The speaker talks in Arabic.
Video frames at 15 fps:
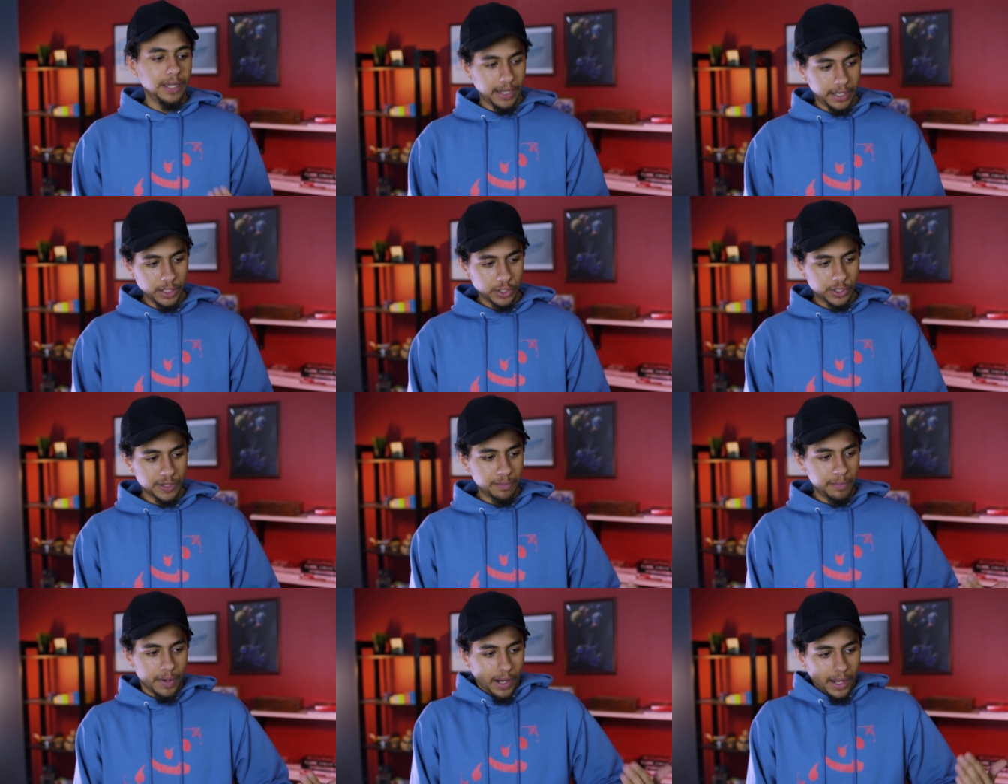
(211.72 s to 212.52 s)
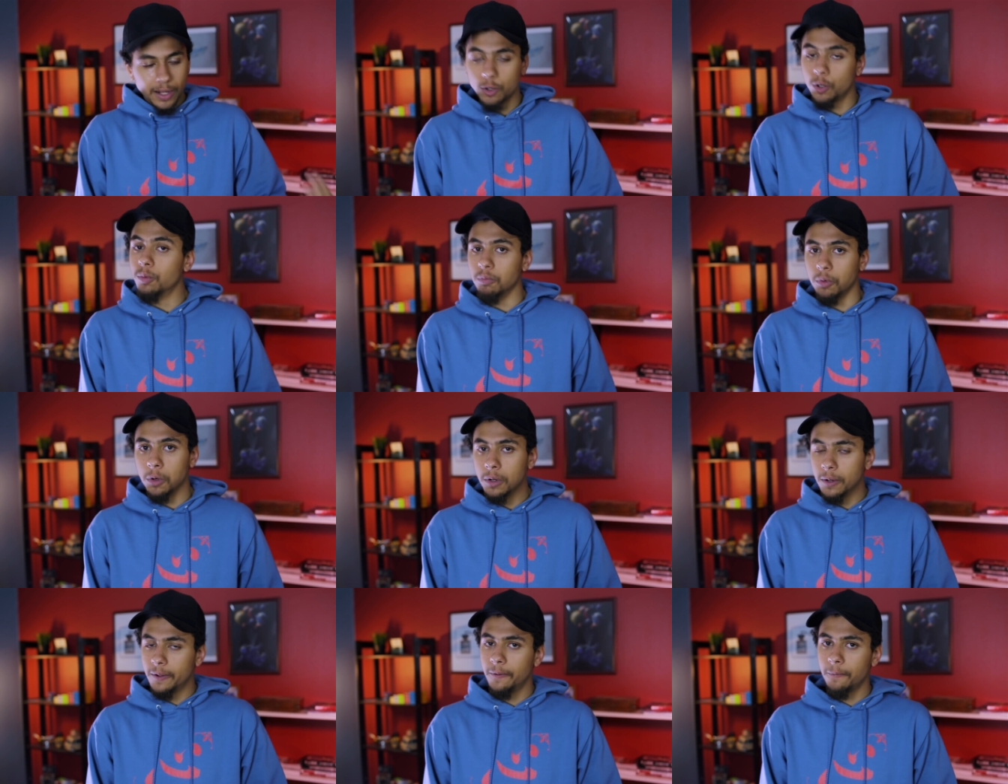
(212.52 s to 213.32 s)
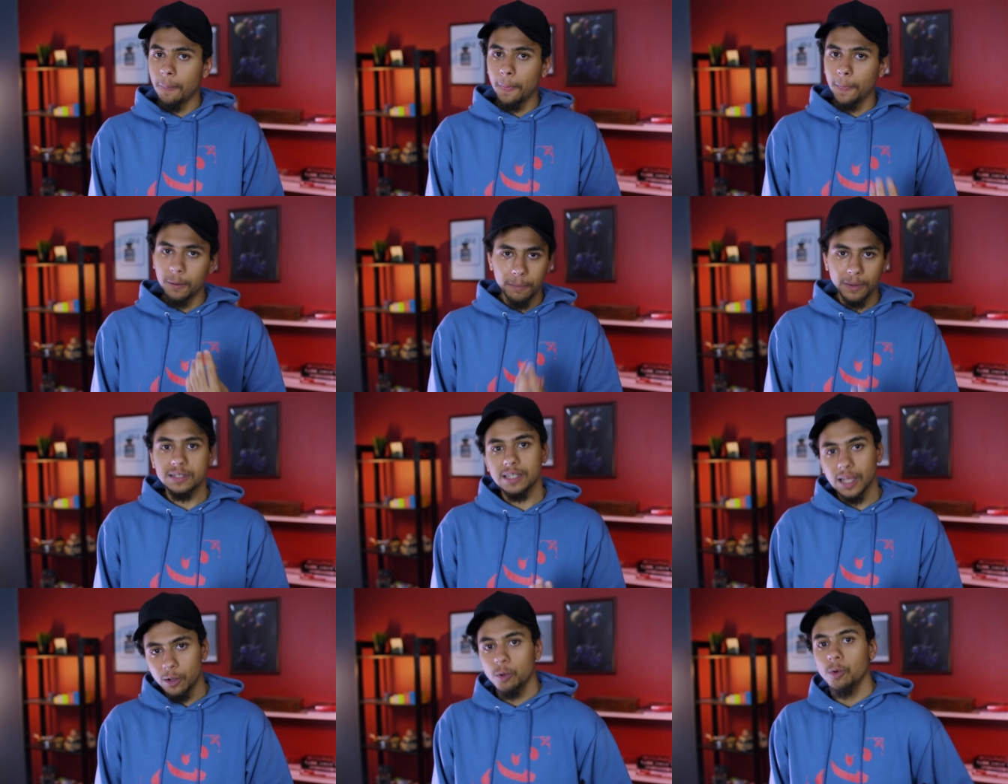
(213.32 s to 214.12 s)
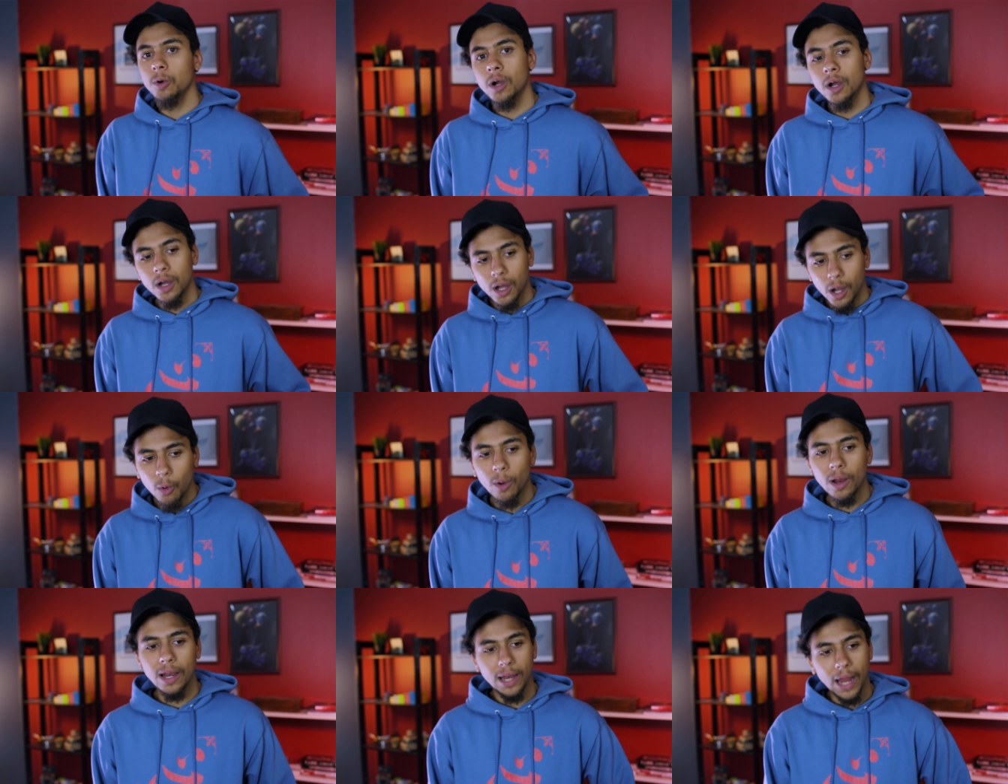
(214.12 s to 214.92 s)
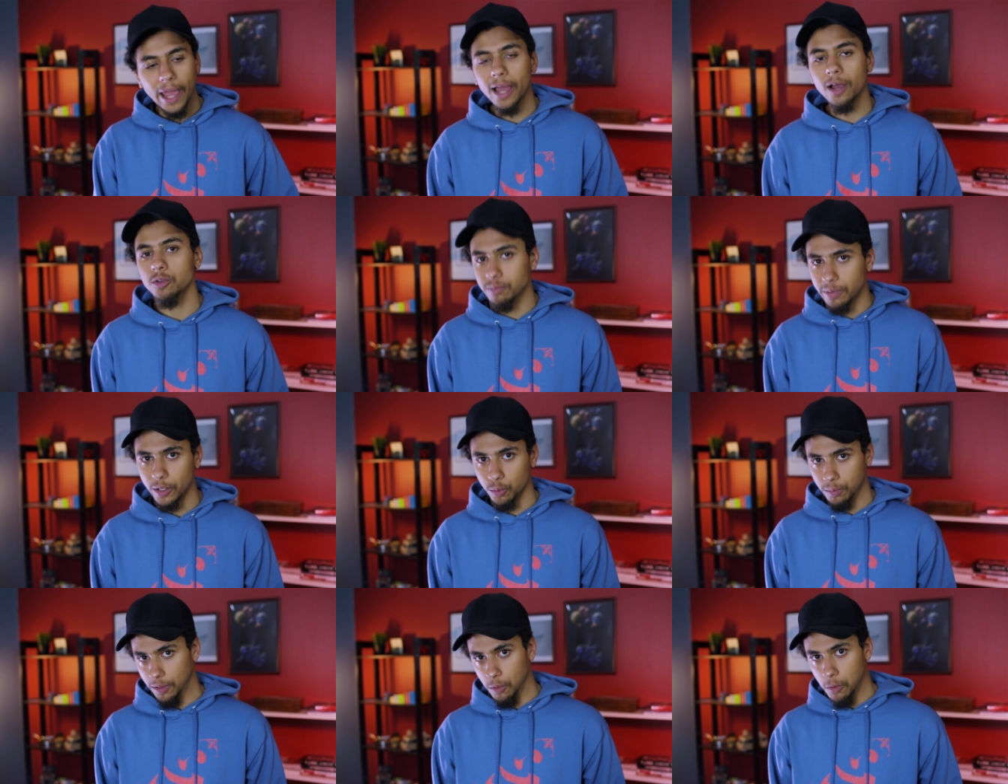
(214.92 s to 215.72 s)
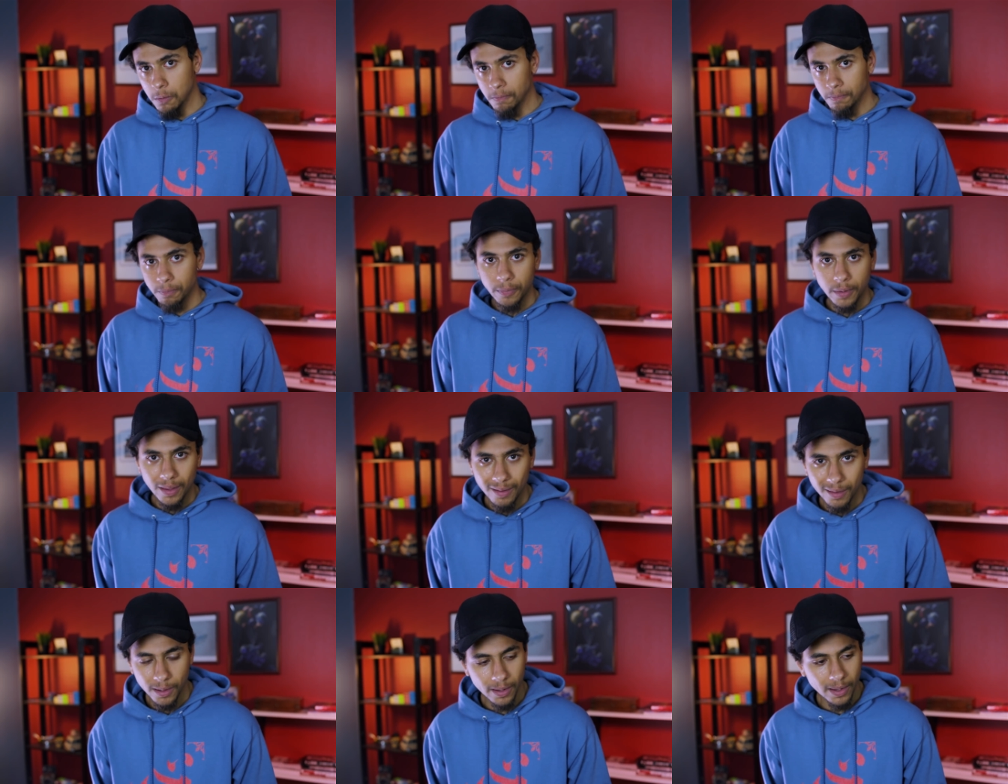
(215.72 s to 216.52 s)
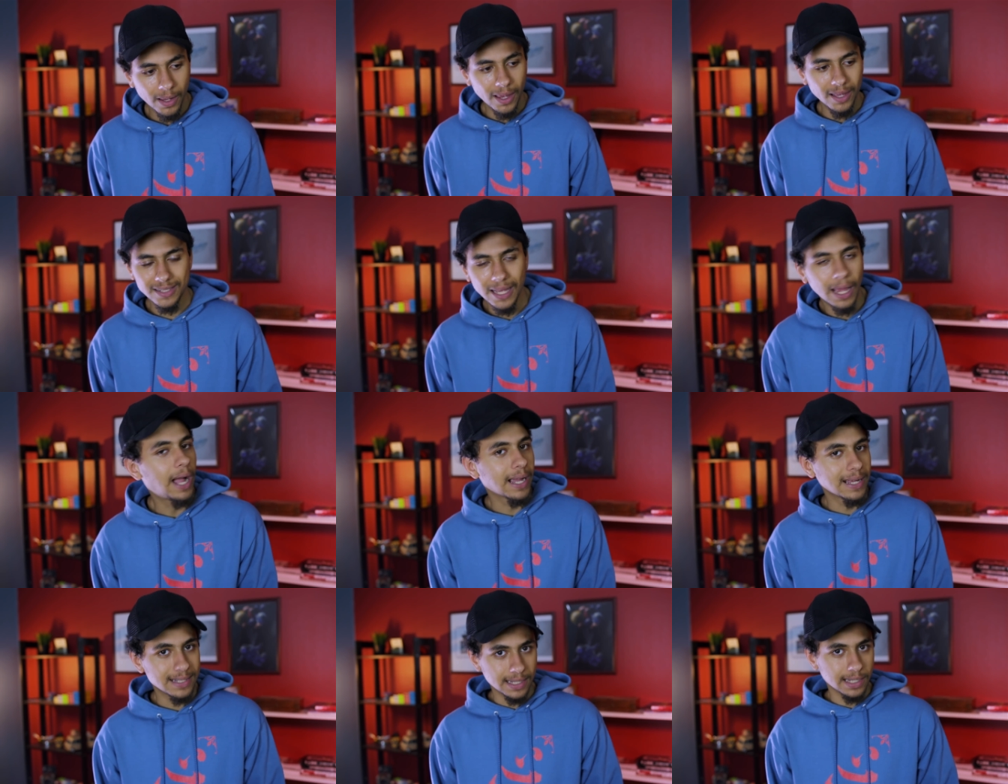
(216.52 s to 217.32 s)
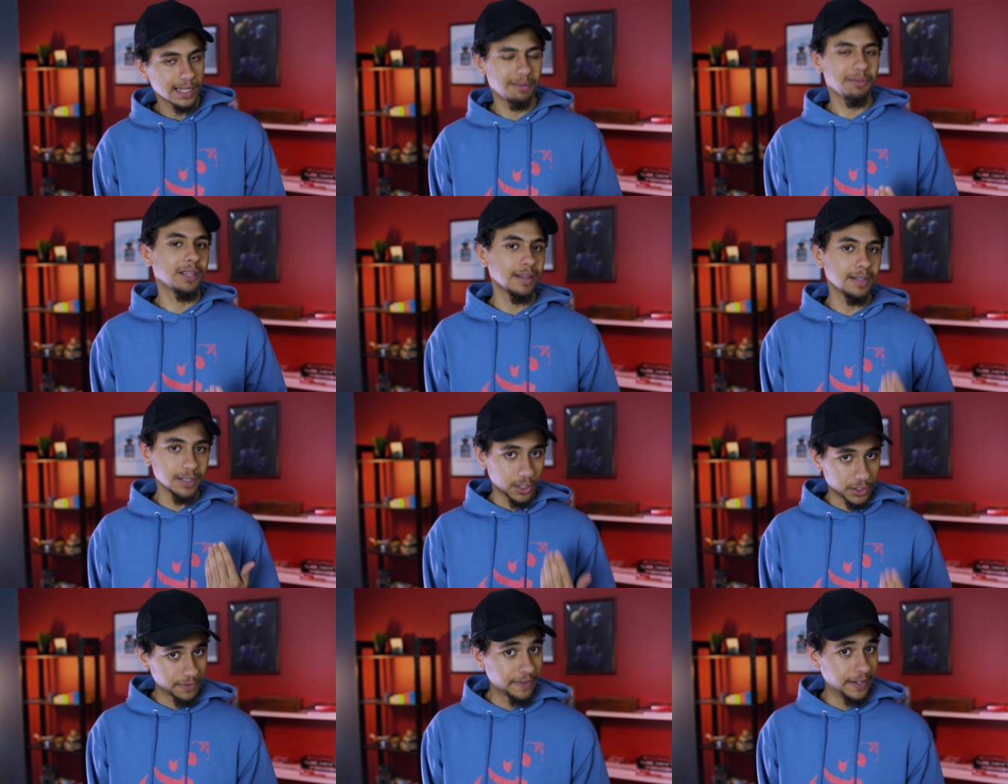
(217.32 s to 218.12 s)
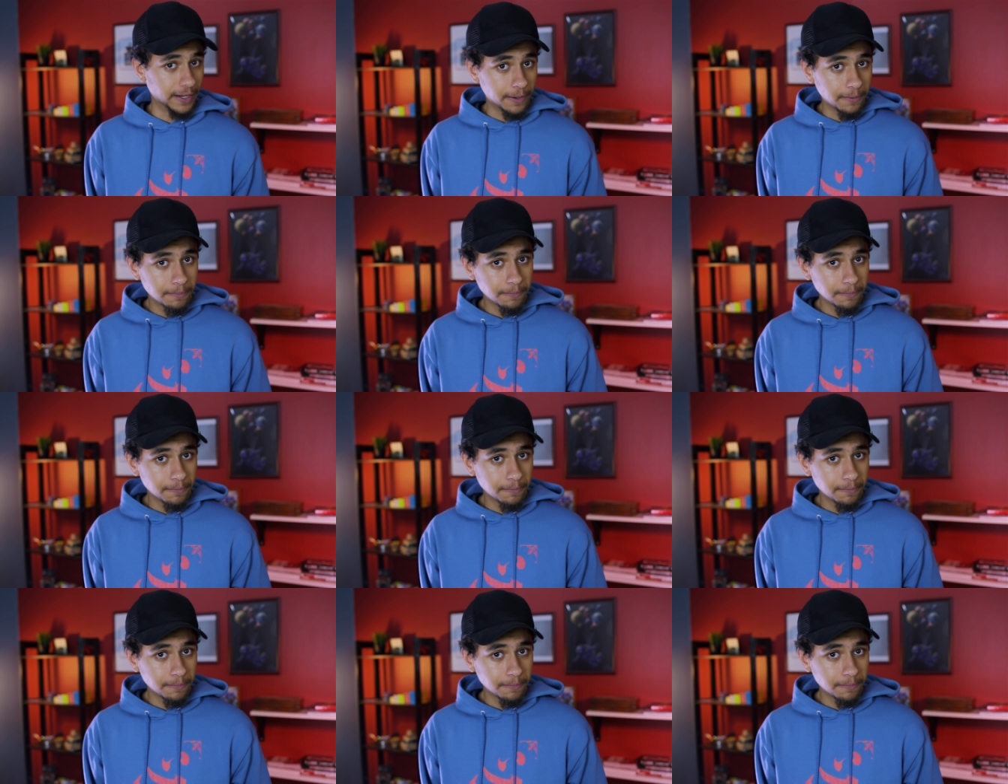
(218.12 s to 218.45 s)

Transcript: يعيش من غير امه بس اخوه هو اللي هياخد باله منه ازاي حاجه زي كده ما تاثرش فينا